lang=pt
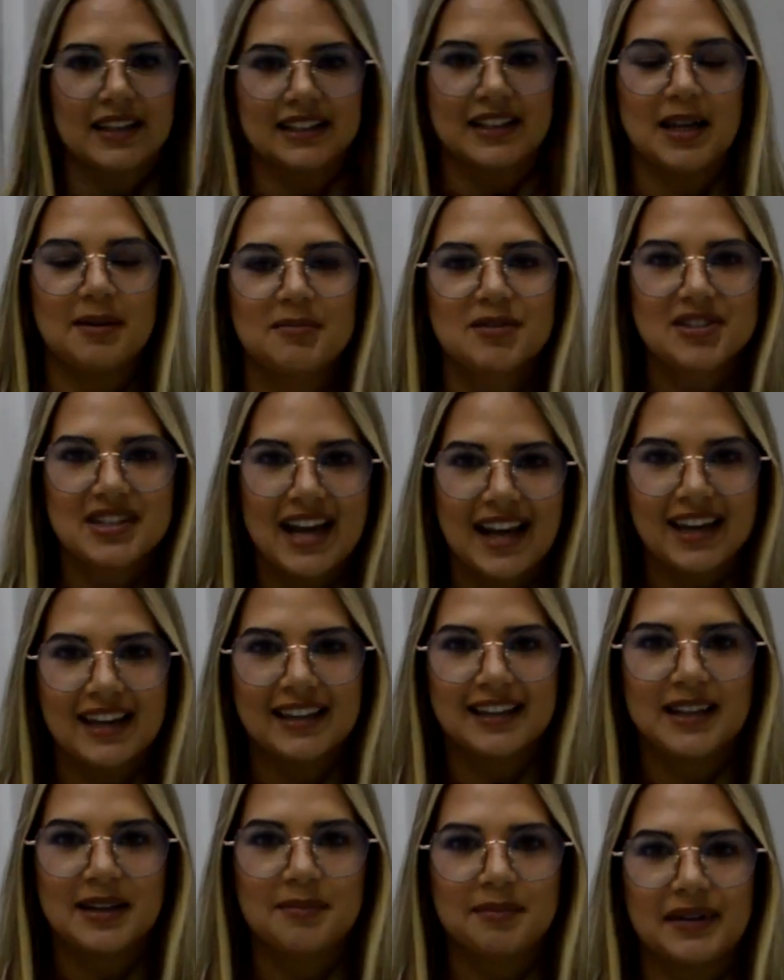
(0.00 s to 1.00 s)
Temos aqui
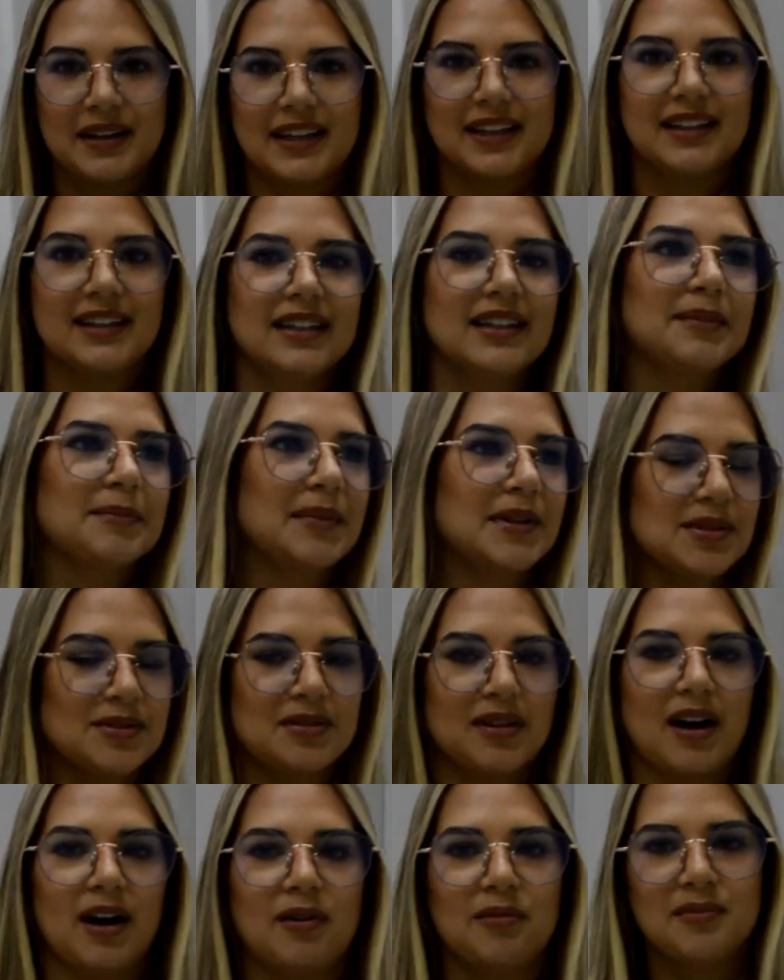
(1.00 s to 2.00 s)
também,
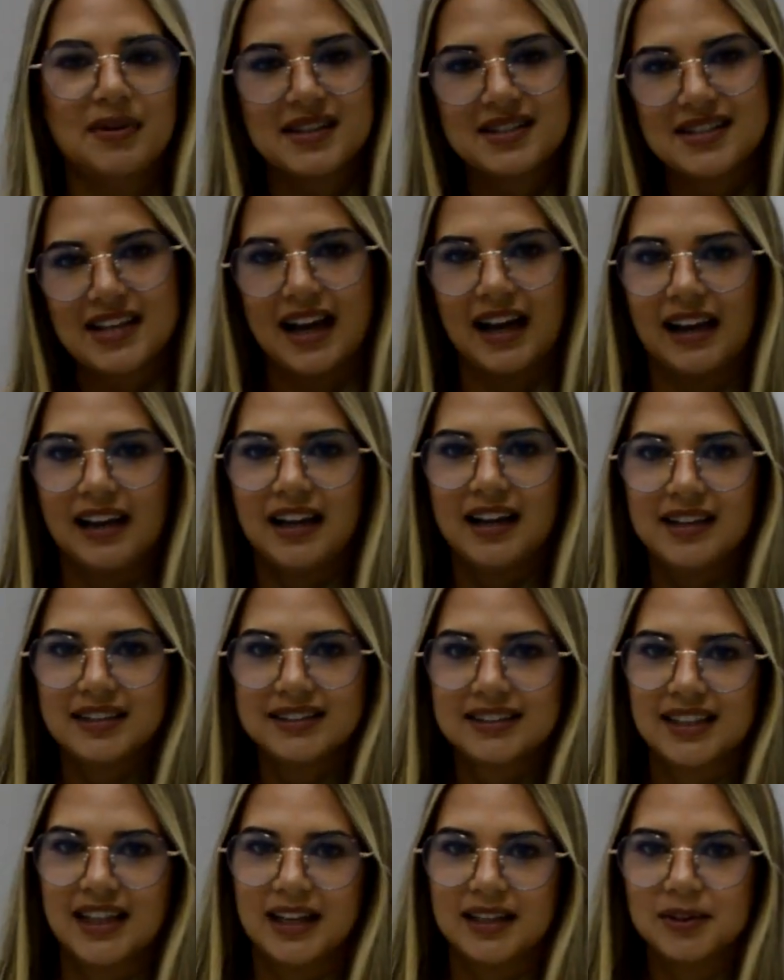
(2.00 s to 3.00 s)
pessoal, uma sala,
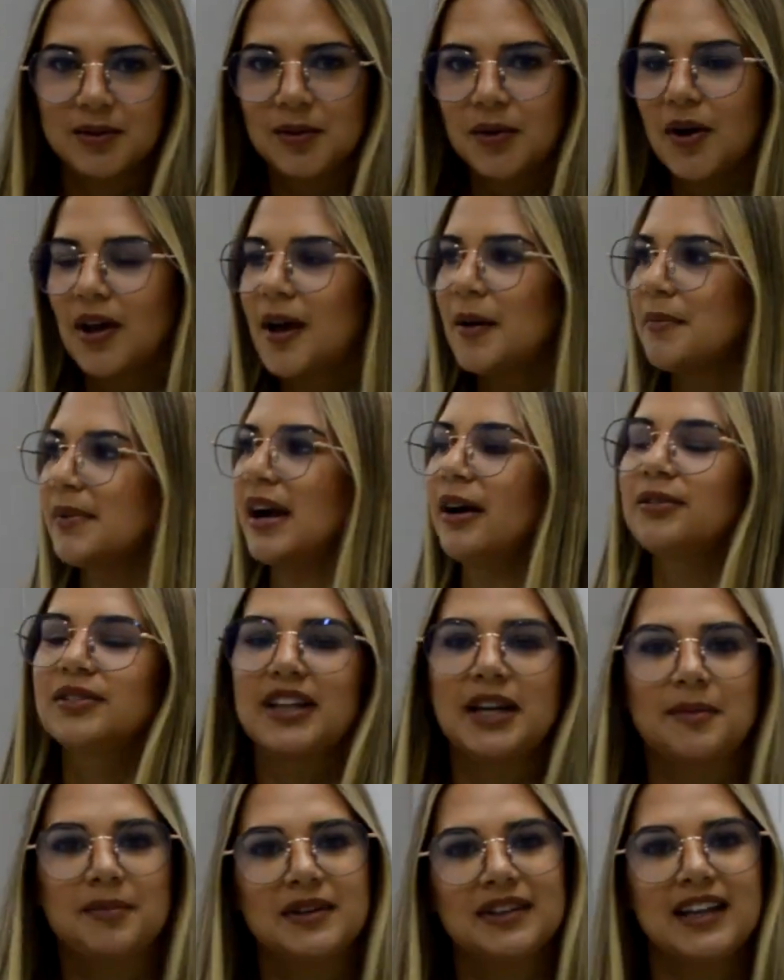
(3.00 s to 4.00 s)
certo? Para o
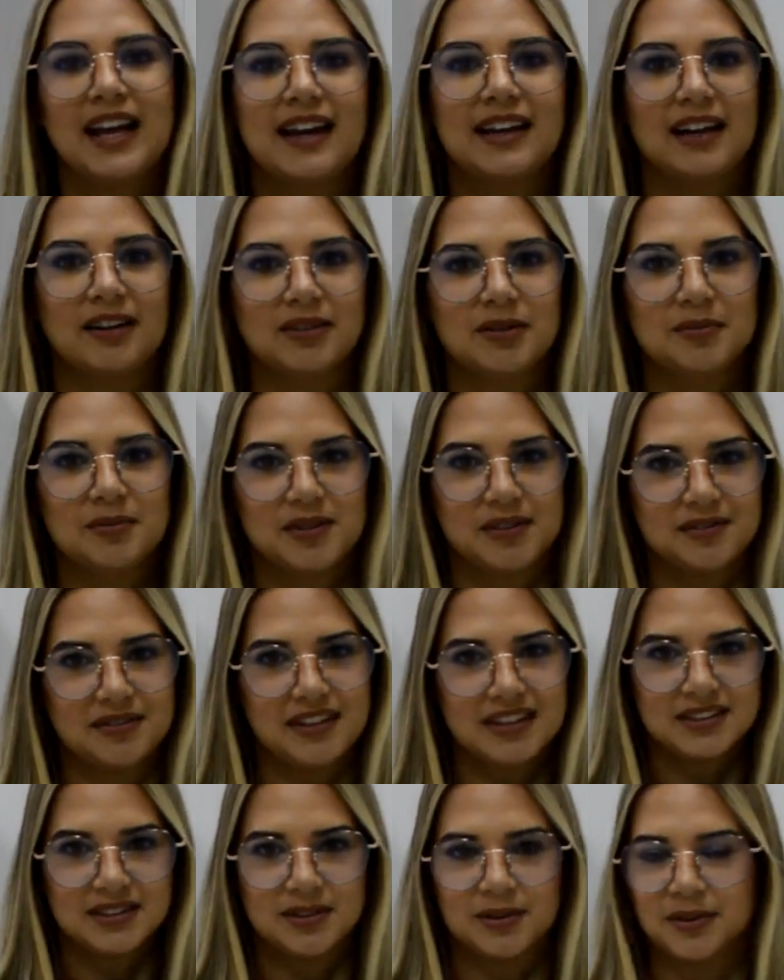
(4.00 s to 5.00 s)
tempo integral do
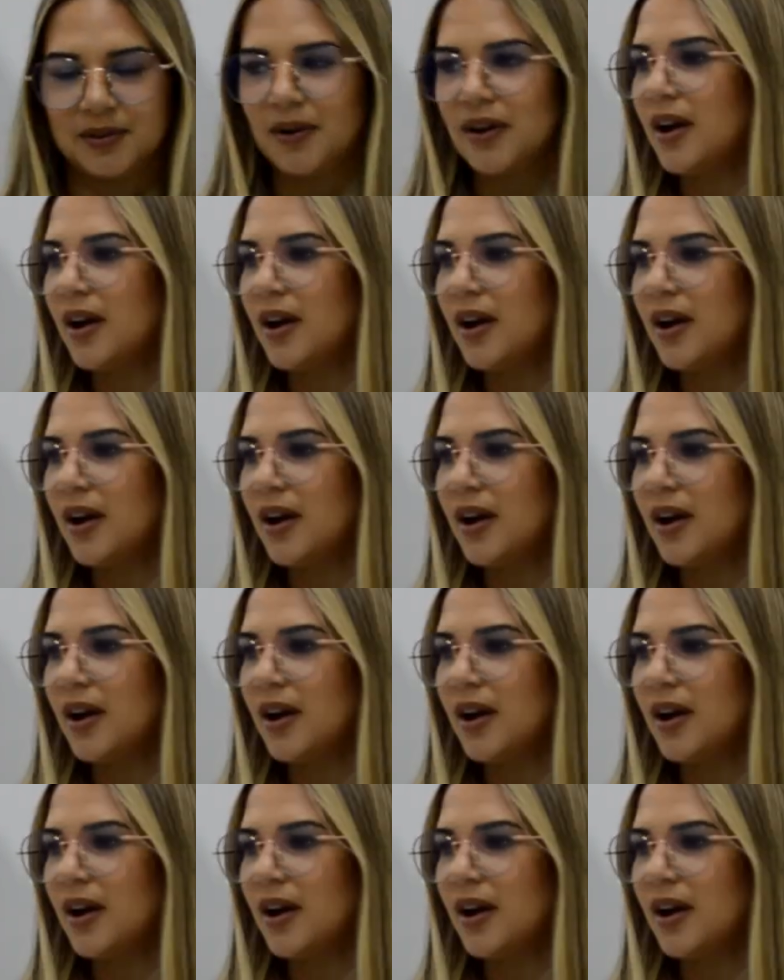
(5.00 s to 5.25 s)
professor,